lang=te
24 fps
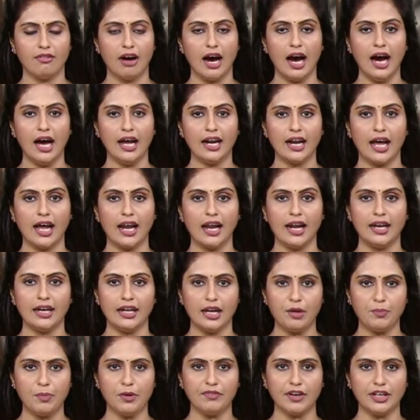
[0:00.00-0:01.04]
వాహనాల
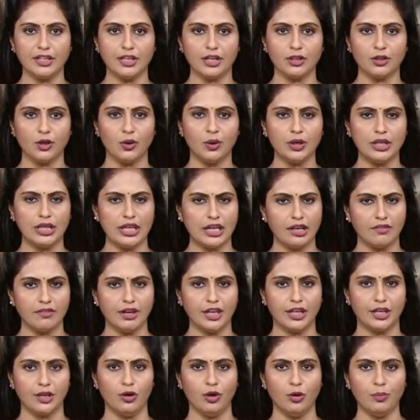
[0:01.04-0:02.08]
నిలిపివేతతో
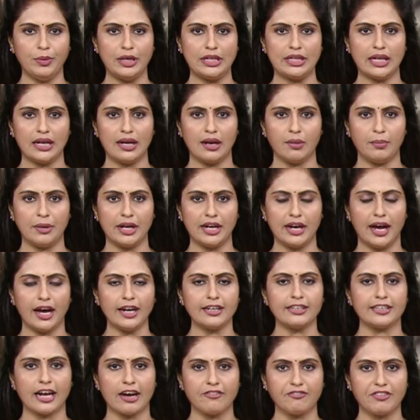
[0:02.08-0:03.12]
ఇరవై కిలోమీటర్ల మేర
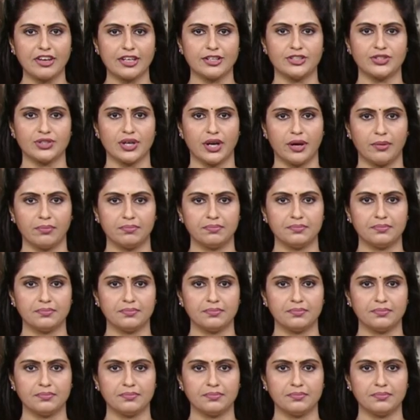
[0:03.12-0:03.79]
ట్రాఫిక్ జామ్